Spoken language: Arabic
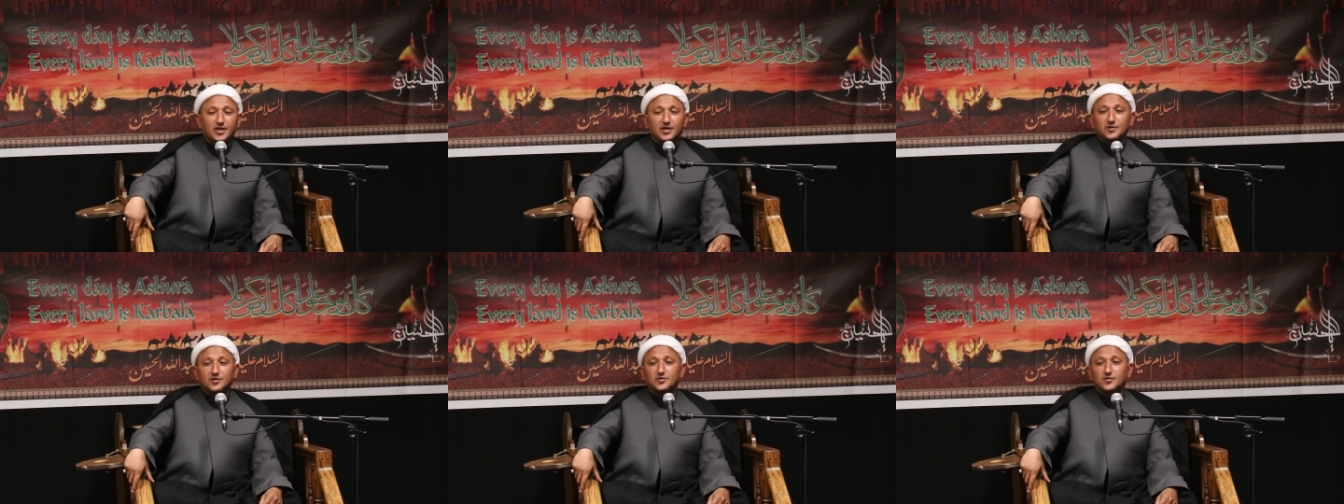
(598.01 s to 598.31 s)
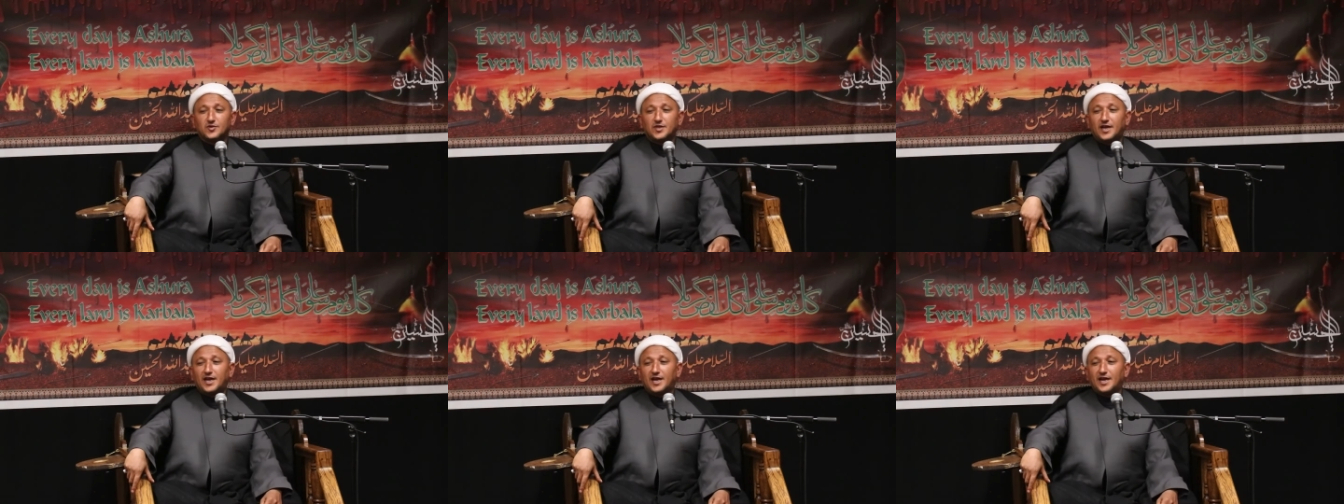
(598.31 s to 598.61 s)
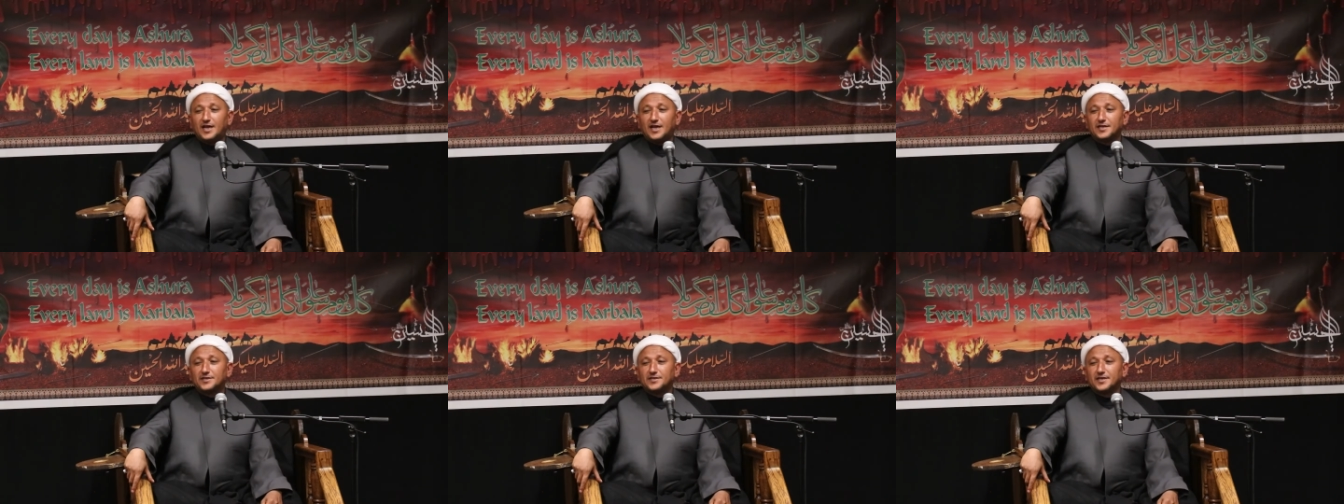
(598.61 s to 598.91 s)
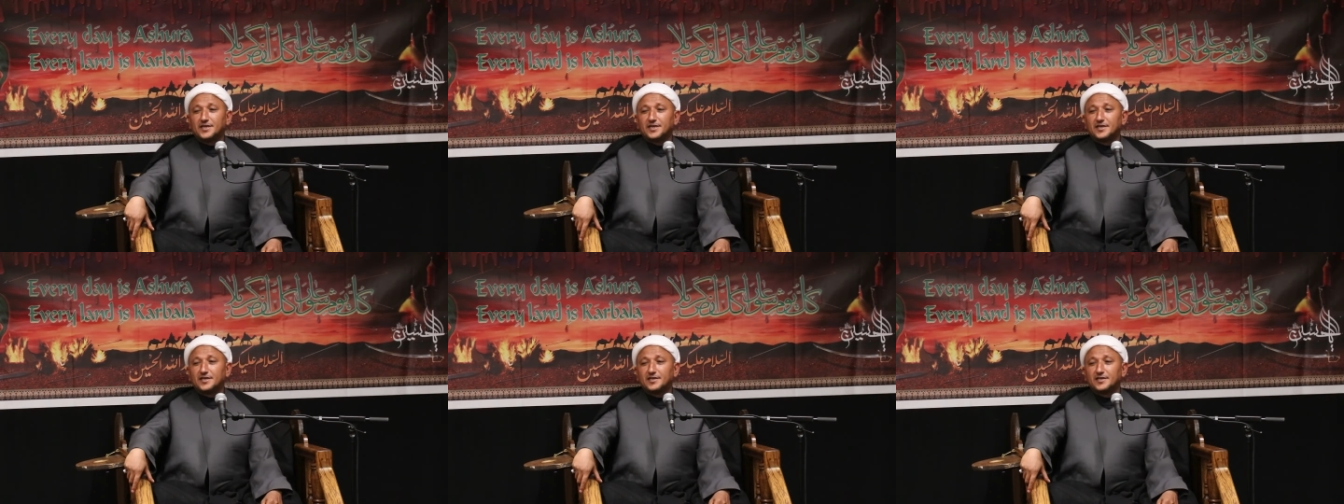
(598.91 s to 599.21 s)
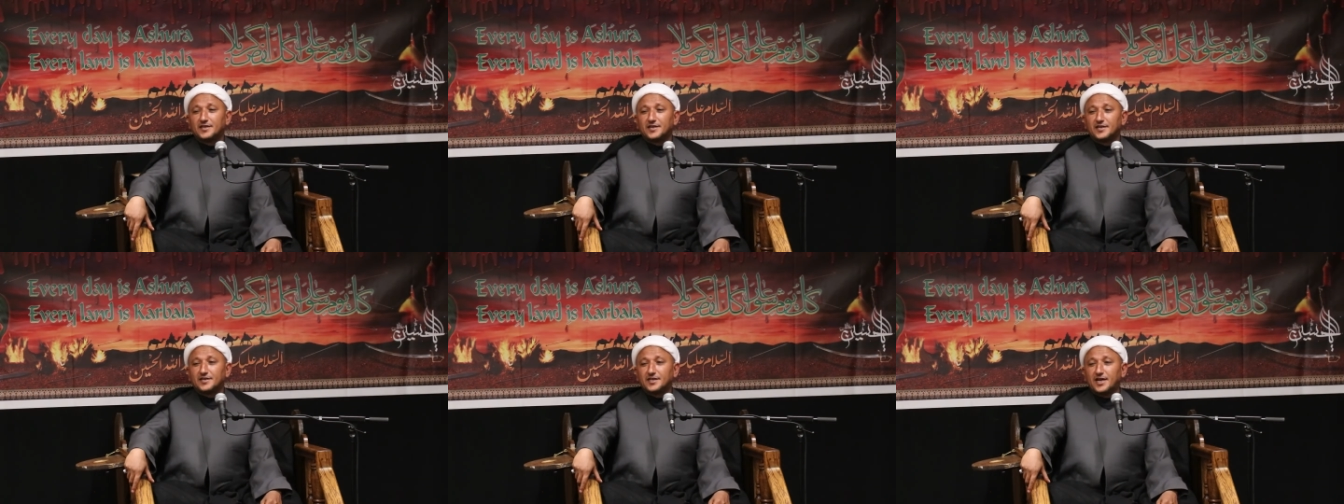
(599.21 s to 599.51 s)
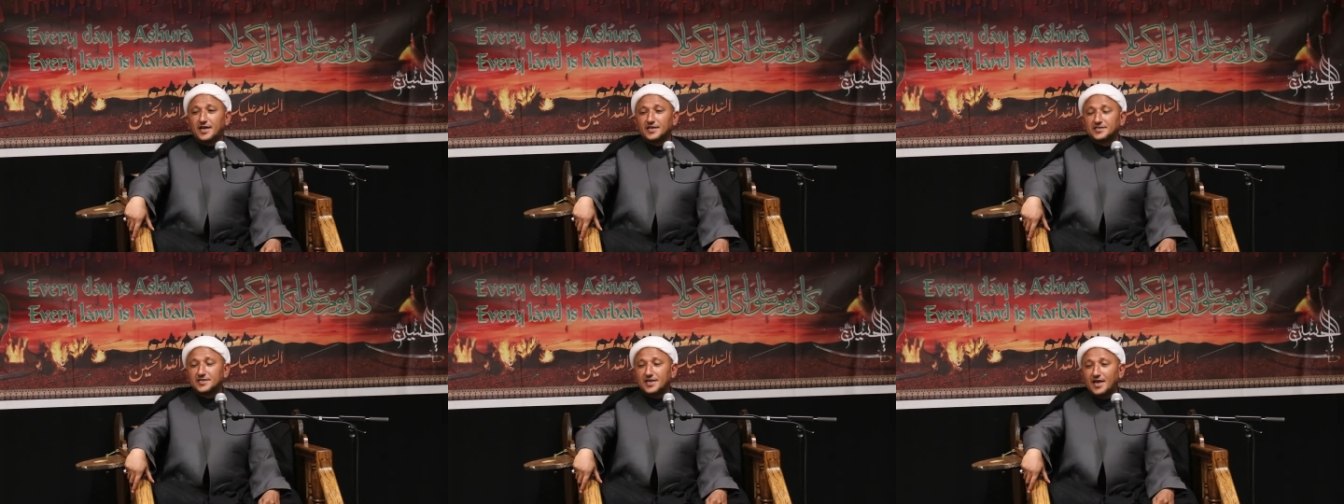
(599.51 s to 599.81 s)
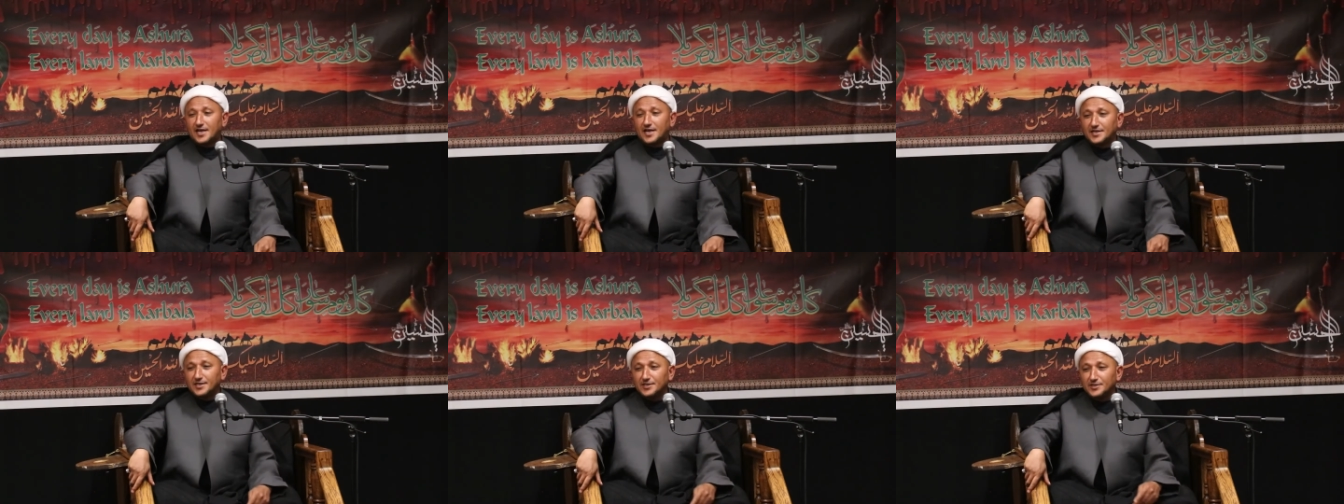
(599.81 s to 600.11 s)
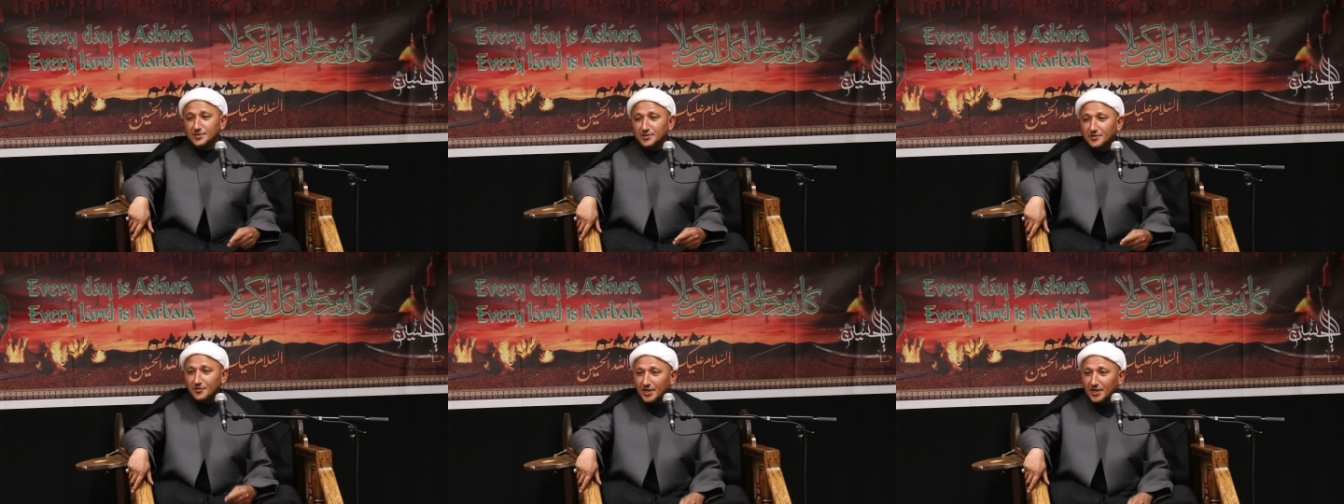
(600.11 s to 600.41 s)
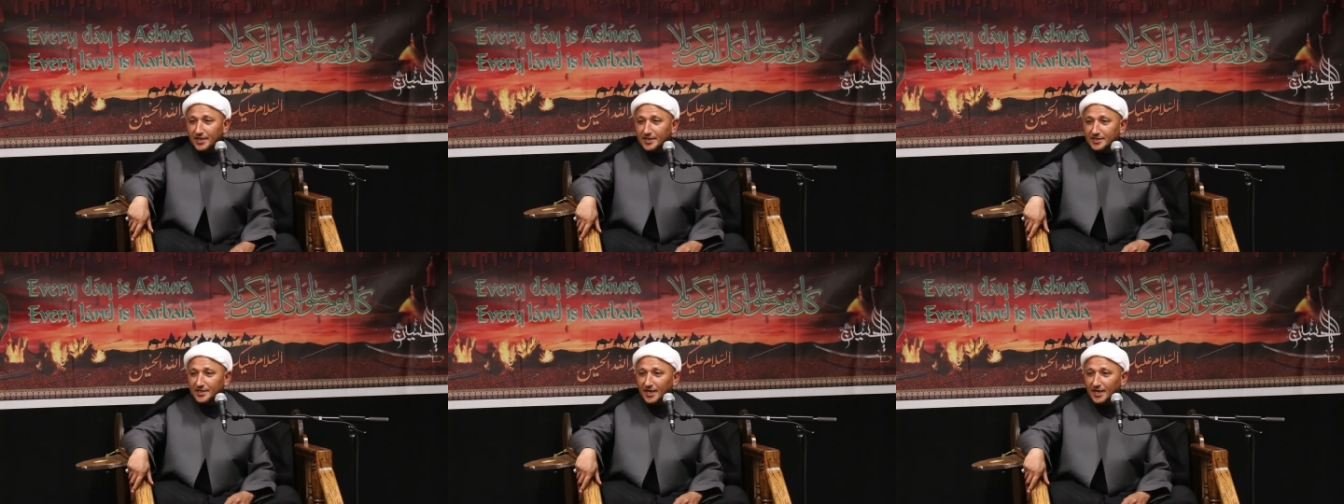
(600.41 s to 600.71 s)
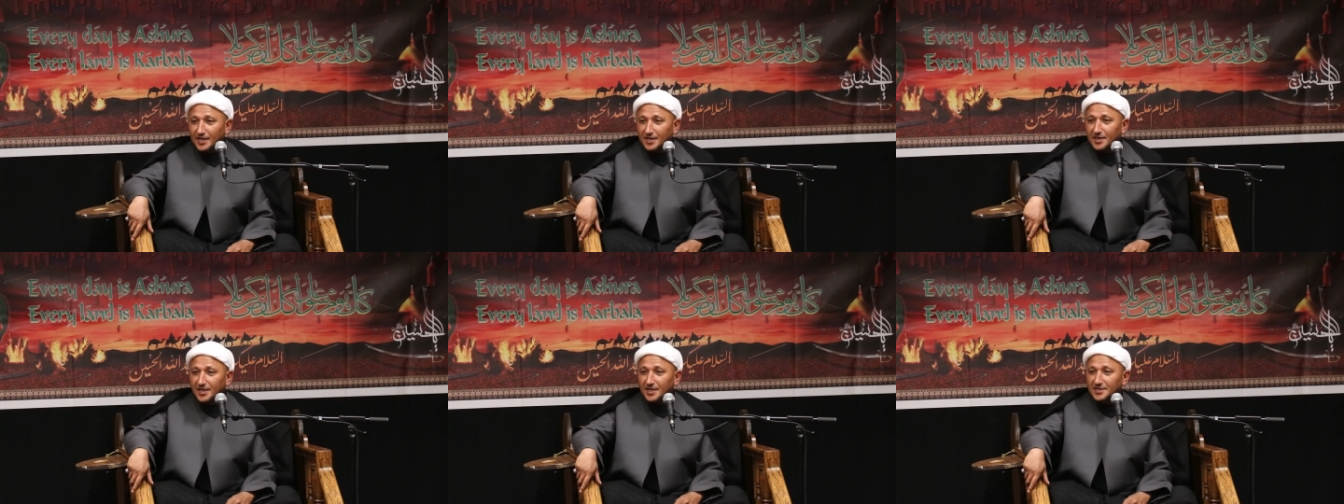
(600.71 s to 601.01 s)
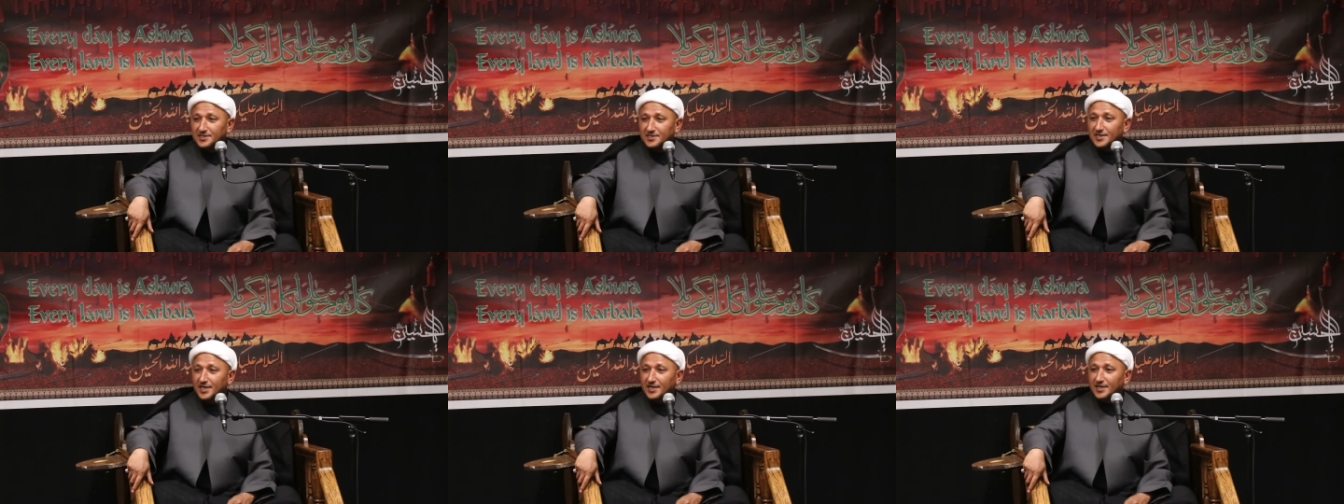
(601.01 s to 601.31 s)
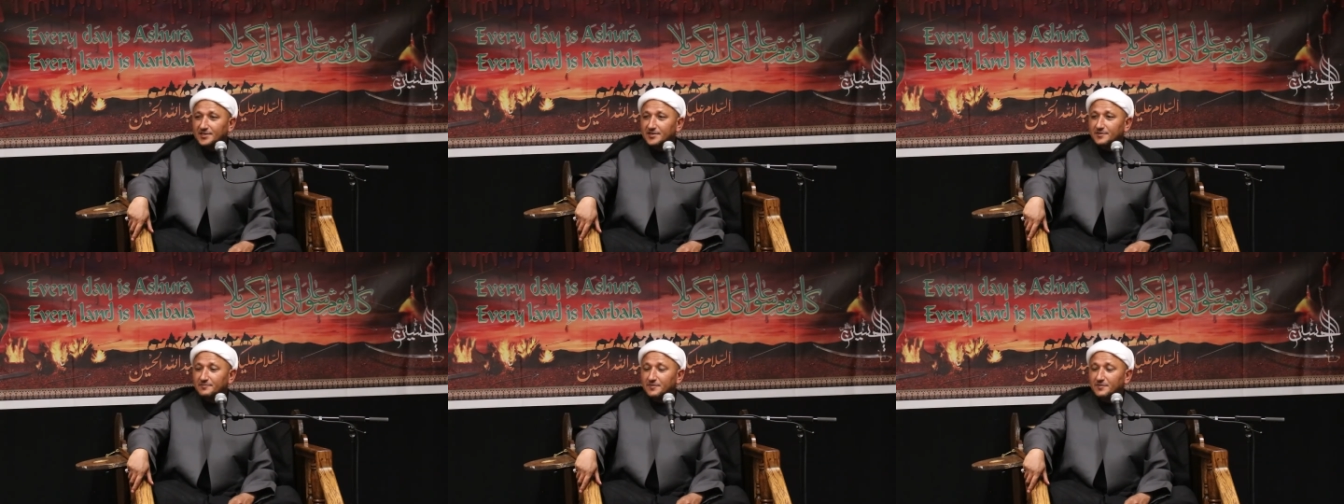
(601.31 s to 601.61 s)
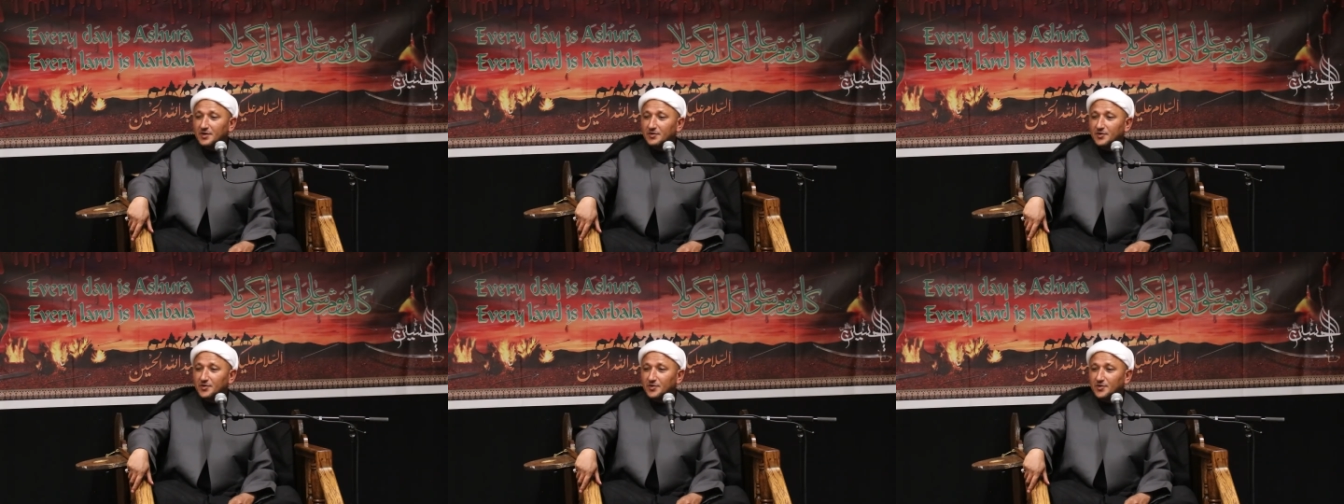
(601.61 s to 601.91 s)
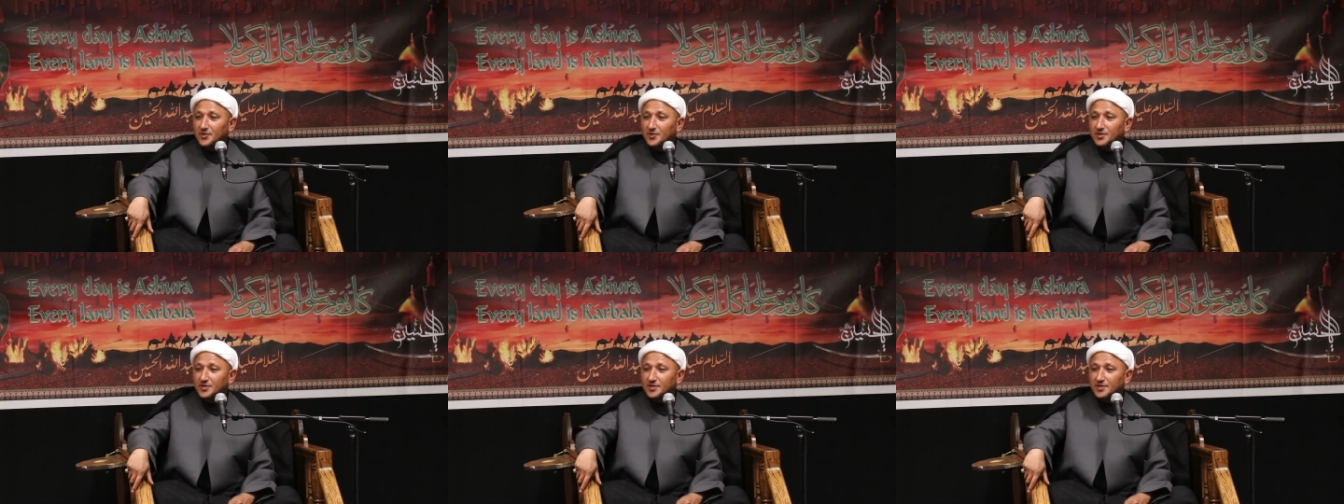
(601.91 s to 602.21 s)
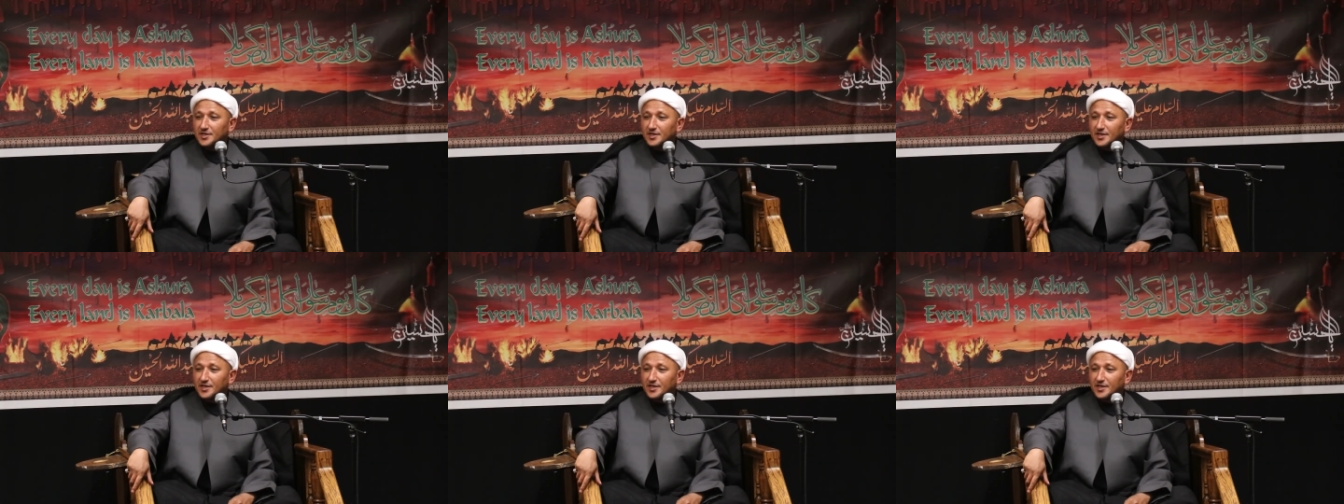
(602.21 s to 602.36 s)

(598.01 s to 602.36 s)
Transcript: يقول أنا إذا صار عندي ولد الله رزقني بمولود